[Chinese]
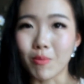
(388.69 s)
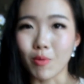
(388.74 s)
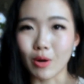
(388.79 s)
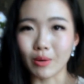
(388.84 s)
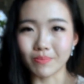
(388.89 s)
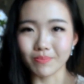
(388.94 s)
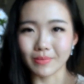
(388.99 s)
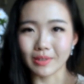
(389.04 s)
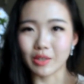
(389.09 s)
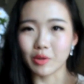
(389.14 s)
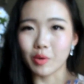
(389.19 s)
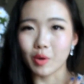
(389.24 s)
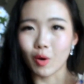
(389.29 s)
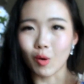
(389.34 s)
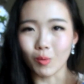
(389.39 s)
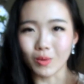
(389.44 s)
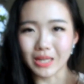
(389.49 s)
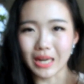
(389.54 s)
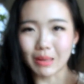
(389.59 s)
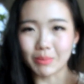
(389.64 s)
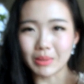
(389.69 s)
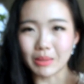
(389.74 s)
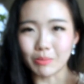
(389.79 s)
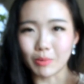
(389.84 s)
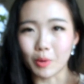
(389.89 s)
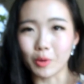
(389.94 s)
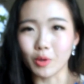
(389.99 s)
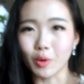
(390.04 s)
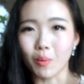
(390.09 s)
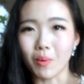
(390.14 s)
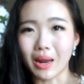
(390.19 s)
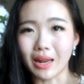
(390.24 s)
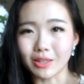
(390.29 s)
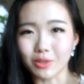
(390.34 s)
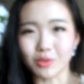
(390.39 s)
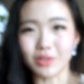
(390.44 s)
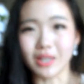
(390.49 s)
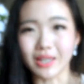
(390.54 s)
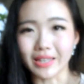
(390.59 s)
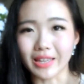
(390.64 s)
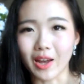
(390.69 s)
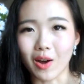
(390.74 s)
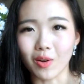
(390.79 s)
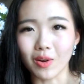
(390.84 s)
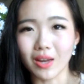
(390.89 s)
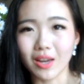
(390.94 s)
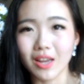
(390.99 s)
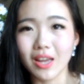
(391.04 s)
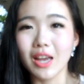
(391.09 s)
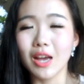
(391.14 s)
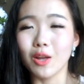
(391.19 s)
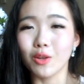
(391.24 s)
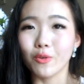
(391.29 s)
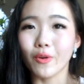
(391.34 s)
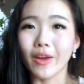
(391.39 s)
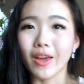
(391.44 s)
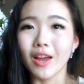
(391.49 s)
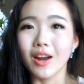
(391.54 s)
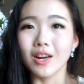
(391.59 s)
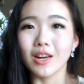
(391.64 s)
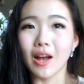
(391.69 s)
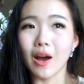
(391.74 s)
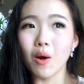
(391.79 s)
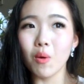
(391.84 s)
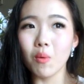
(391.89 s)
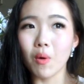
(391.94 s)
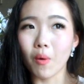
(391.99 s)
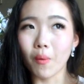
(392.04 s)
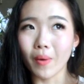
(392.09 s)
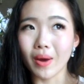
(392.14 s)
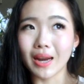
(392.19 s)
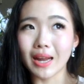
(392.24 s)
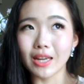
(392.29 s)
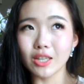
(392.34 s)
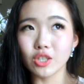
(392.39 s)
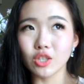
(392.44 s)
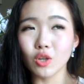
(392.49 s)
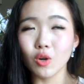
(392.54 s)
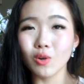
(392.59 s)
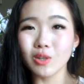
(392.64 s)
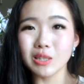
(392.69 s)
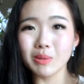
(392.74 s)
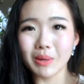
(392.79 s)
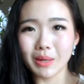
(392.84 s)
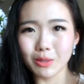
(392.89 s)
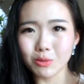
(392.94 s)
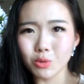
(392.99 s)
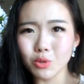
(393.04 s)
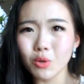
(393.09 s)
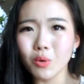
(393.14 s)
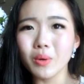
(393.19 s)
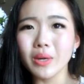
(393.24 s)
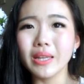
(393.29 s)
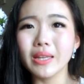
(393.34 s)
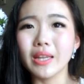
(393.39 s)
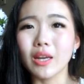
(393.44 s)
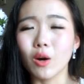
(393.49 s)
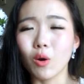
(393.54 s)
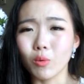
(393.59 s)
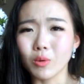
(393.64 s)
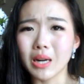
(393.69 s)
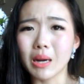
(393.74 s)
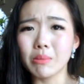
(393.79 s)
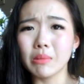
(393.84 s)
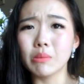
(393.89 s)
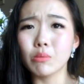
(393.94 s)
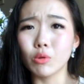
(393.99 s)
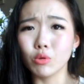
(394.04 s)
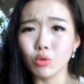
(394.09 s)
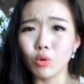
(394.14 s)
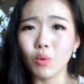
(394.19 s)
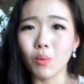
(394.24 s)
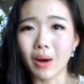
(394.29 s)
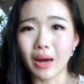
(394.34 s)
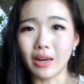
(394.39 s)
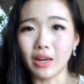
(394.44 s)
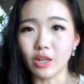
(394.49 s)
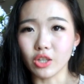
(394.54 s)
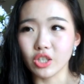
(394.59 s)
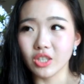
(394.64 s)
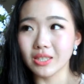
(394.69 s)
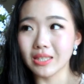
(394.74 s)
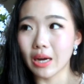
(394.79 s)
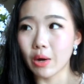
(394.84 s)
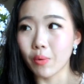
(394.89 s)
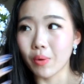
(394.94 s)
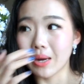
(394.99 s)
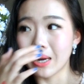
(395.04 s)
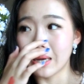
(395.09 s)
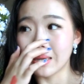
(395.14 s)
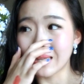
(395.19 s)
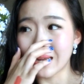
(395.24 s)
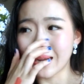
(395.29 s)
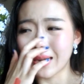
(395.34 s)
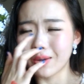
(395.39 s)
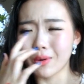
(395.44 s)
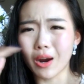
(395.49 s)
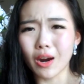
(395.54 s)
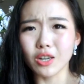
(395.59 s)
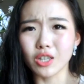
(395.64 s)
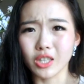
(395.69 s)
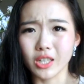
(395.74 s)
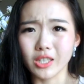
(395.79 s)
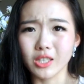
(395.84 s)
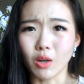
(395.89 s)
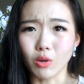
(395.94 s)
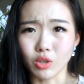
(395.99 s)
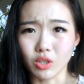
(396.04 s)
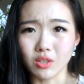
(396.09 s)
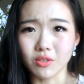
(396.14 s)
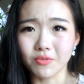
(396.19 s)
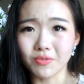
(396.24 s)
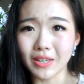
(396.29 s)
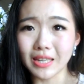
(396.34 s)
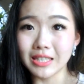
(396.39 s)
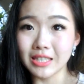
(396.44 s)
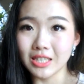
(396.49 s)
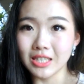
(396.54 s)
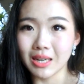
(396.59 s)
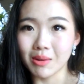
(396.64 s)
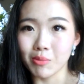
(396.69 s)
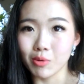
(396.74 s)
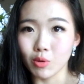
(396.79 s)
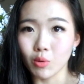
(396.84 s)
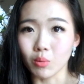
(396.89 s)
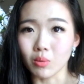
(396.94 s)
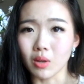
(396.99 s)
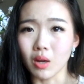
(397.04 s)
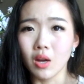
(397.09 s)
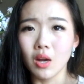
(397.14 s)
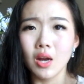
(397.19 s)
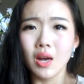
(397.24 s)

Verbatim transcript: 膜，因为红茶面膜用完就扔掉了。对，然后我回来之后是把它最后一点红茶面膜用完了，是在回来大概有20个小时的飞机上面用的。